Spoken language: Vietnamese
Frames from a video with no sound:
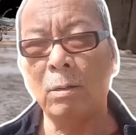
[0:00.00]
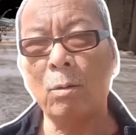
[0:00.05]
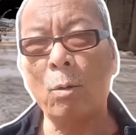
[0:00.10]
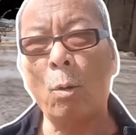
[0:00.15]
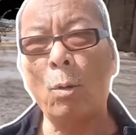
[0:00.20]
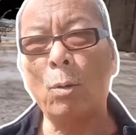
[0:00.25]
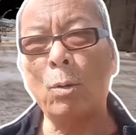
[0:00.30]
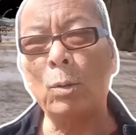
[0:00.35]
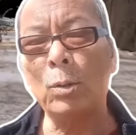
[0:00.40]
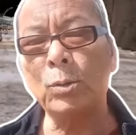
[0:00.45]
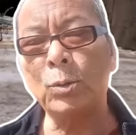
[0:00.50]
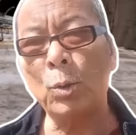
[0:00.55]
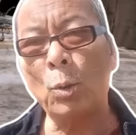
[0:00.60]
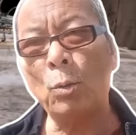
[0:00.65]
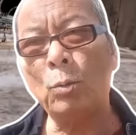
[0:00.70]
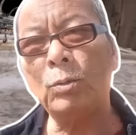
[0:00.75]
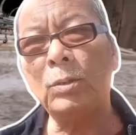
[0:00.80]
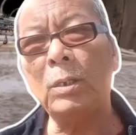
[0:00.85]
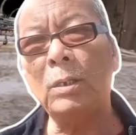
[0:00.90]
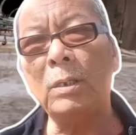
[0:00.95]
Còn con
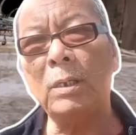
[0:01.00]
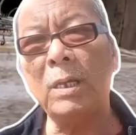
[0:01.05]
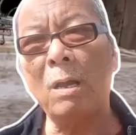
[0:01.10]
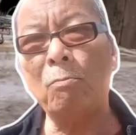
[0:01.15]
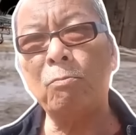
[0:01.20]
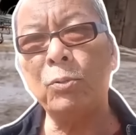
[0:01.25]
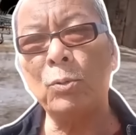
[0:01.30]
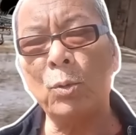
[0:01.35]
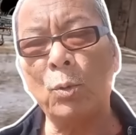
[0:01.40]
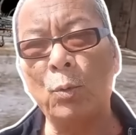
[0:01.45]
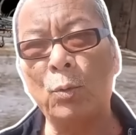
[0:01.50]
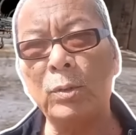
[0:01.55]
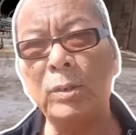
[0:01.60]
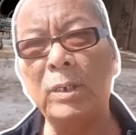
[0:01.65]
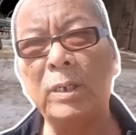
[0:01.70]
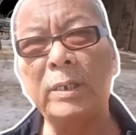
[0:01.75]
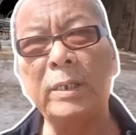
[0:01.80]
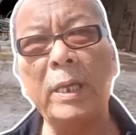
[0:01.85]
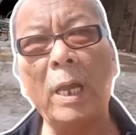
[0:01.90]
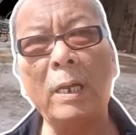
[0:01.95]
số thương vong của
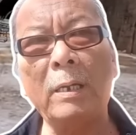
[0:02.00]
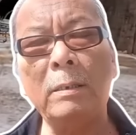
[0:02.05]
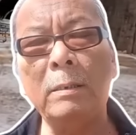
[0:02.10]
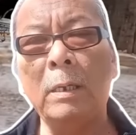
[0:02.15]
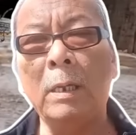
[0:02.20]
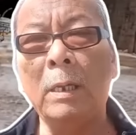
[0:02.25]
người dân